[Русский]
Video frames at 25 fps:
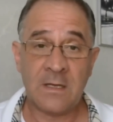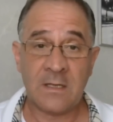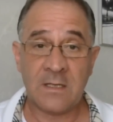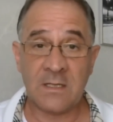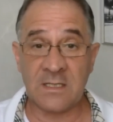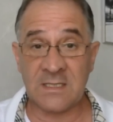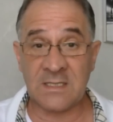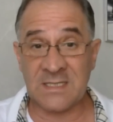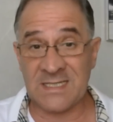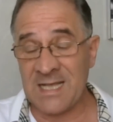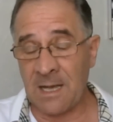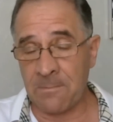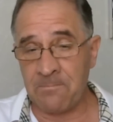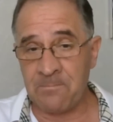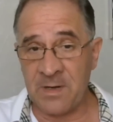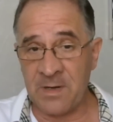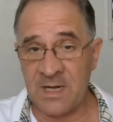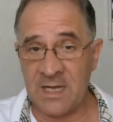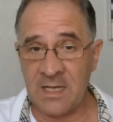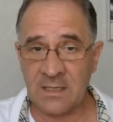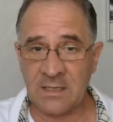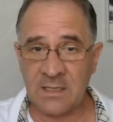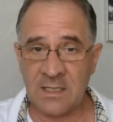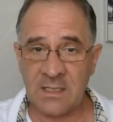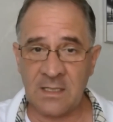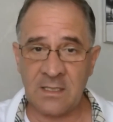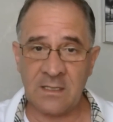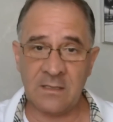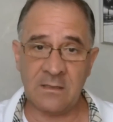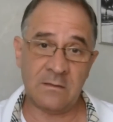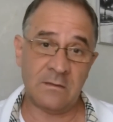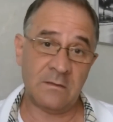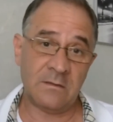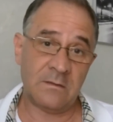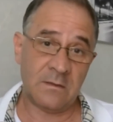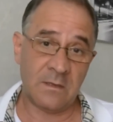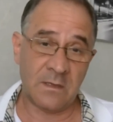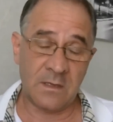запреты
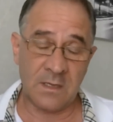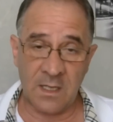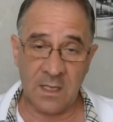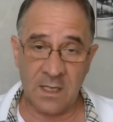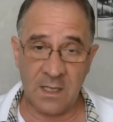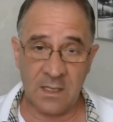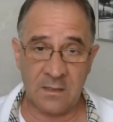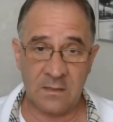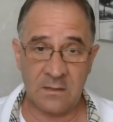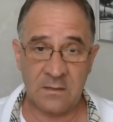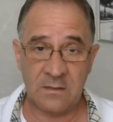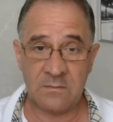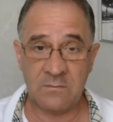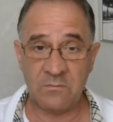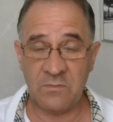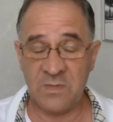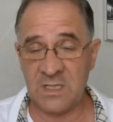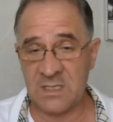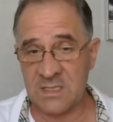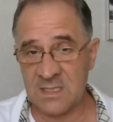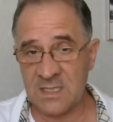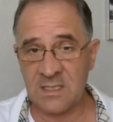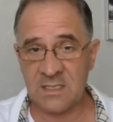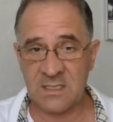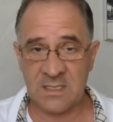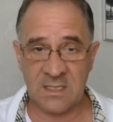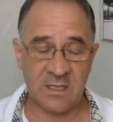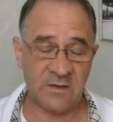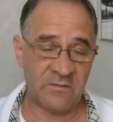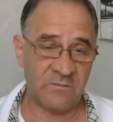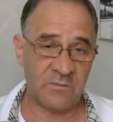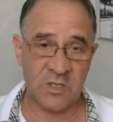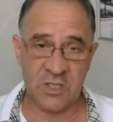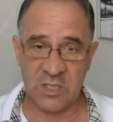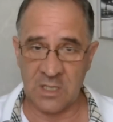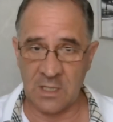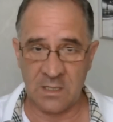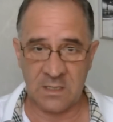на медицинское
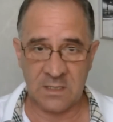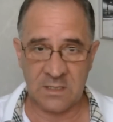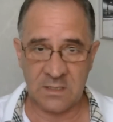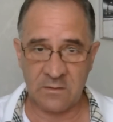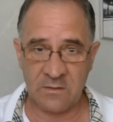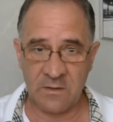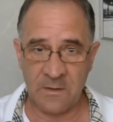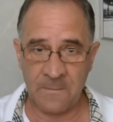вмешательство.